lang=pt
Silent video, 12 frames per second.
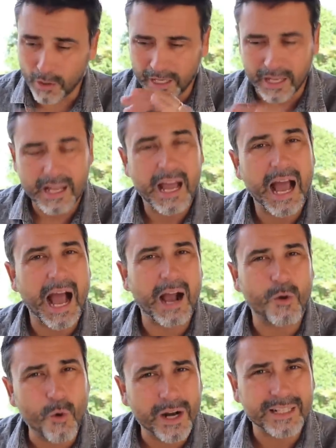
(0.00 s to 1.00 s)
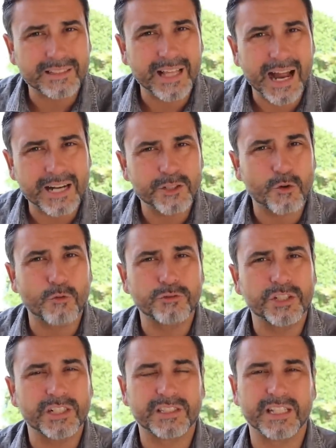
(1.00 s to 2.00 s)
Olha, agora à tarde com
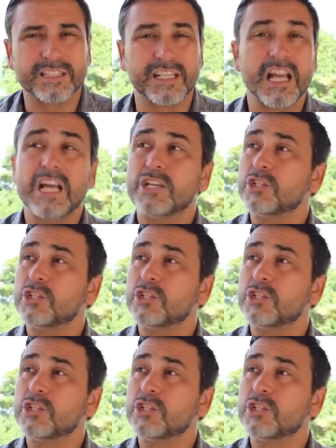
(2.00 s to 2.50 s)
certeza.